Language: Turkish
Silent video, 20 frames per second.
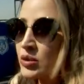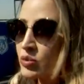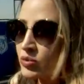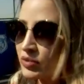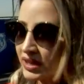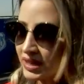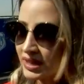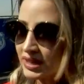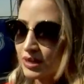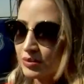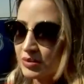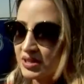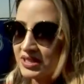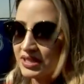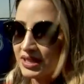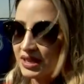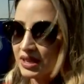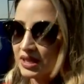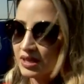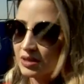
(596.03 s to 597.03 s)
müvekkilim de
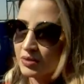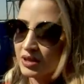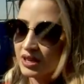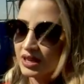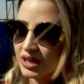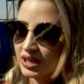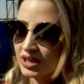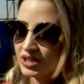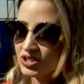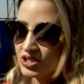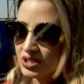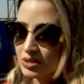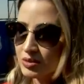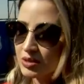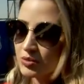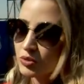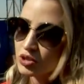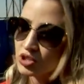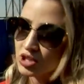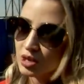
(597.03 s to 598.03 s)
Seren Hanım'a karşı
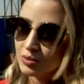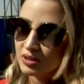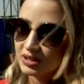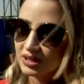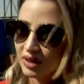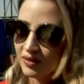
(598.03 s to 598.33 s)
bir boşanma